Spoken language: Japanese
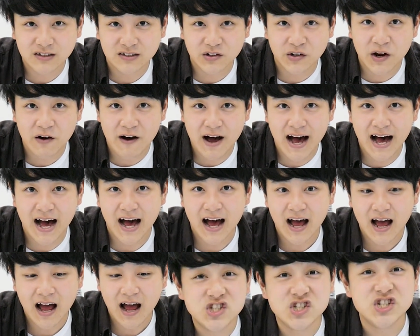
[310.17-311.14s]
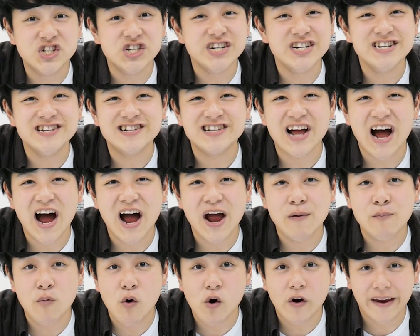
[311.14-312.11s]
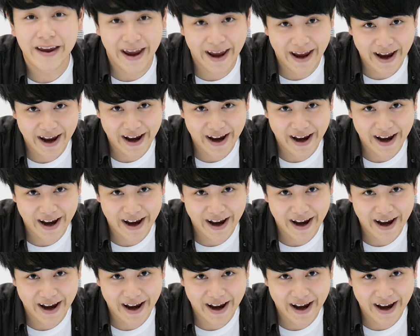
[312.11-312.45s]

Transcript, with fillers: それは人体模型。